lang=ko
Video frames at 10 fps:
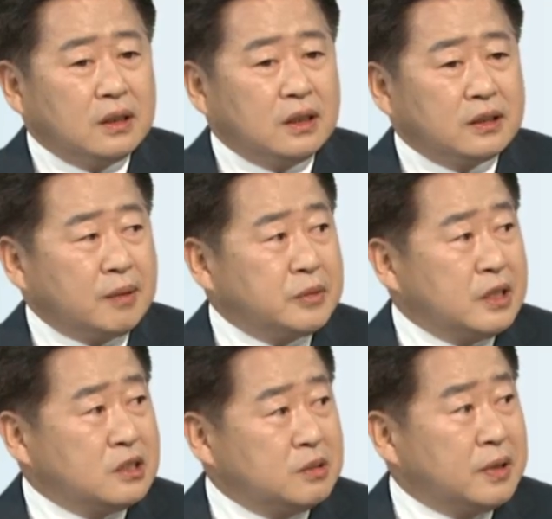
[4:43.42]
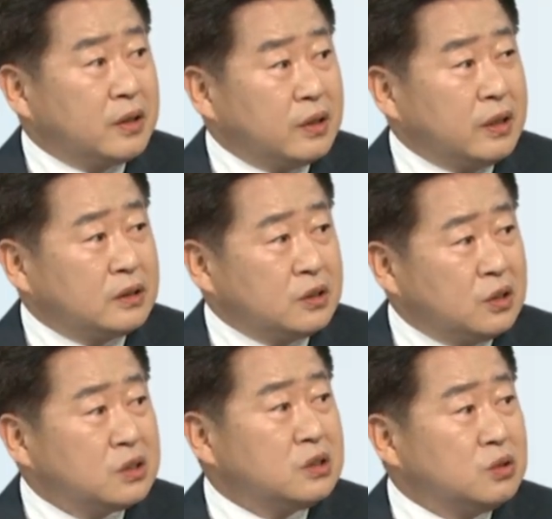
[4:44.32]
어, 담대한 지방의 어떤
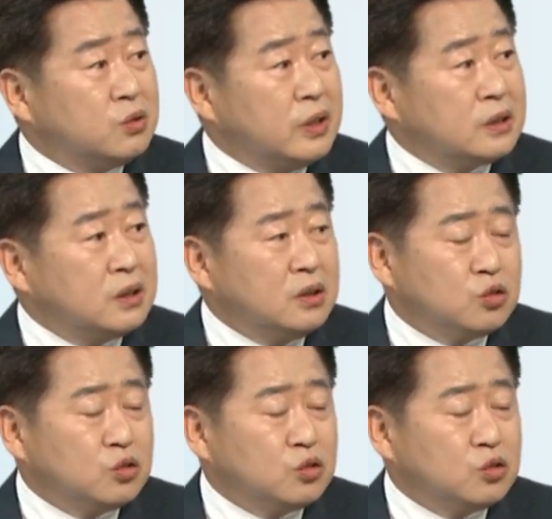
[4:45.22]
혁신을 위해서